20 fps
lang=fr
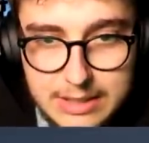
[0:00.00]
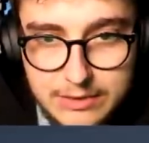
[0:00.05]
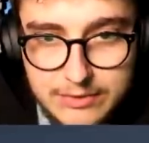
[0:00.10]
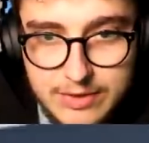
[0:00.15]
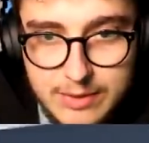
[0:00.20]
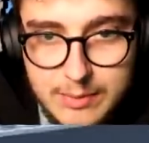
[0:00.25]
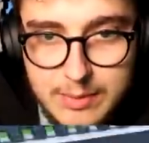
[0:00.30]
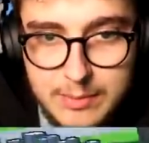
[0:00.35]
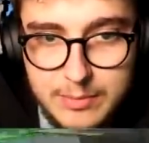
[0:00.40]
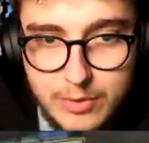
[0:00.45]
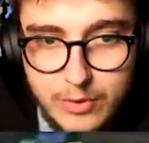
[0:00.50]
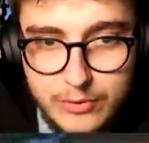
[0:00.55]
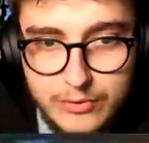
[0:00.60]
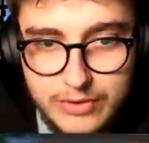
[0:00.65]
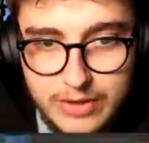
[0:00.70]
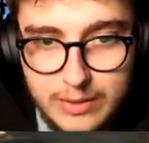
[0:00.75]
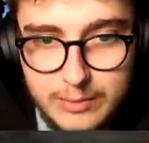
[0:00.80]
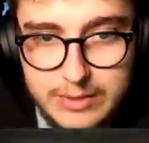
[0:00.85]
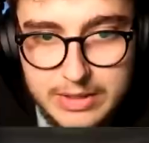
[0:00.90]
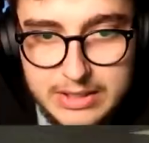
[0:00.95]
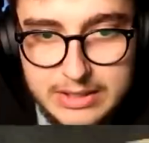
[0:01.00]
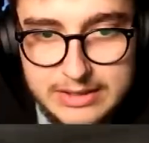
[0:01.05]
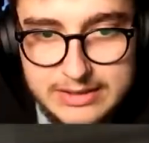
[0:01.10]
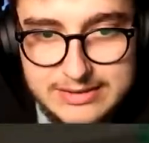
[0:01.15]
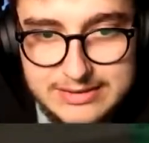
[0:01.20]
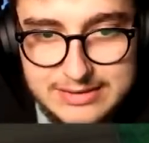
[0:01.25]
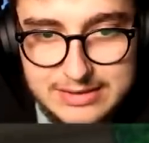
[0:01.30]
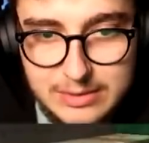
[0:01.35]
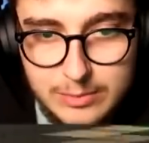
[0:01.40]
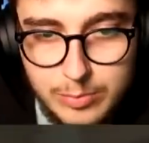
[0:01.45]
Et on va même refermer
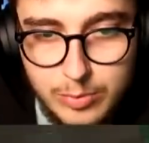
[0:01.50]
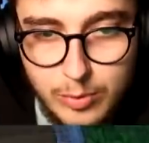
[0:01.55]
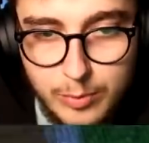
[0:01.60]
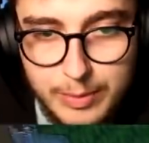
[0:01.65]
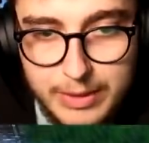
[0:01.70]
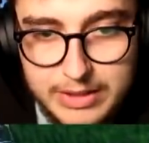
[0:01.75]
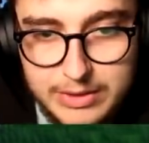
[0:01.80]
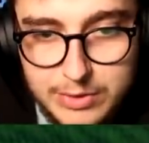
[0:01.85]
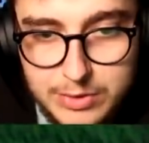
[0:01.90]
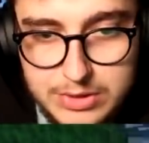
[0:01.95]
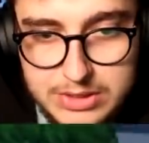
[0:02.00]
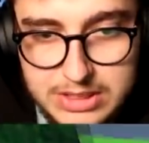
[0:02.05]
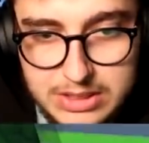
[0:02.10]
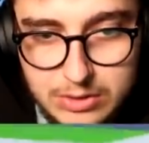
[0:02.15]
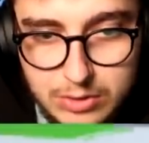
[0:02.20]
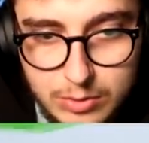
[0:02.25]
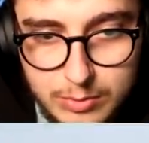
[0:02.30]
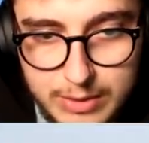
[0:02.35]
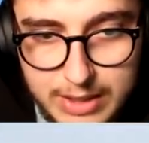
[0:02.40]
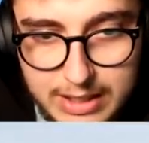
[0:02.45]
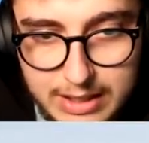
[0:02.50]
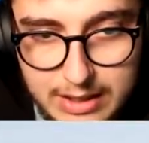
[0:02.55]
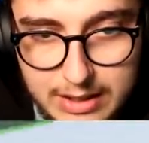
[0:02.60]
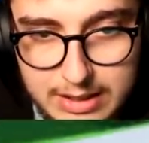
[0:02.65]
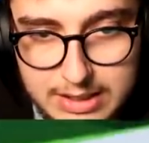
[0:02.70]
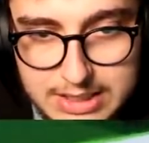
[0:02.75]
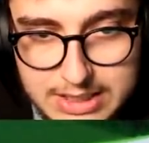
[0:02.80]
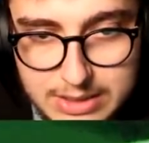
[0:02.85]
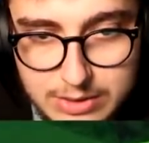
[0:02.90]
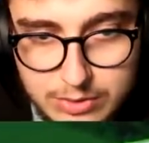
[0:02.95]
ici pour pas que Diego,
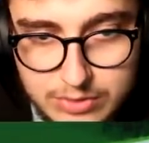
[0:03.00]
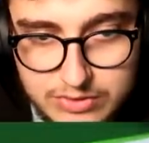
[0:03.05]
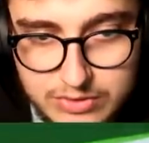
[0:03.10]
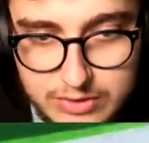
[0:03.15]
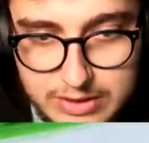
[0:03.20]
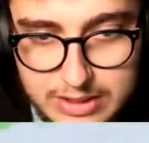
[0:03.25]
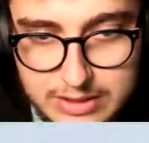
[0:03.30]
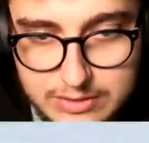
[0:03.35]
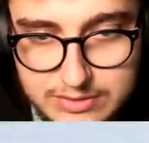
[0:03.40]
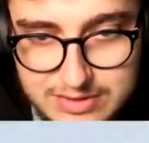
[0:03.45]
bah, Diego s'en aille,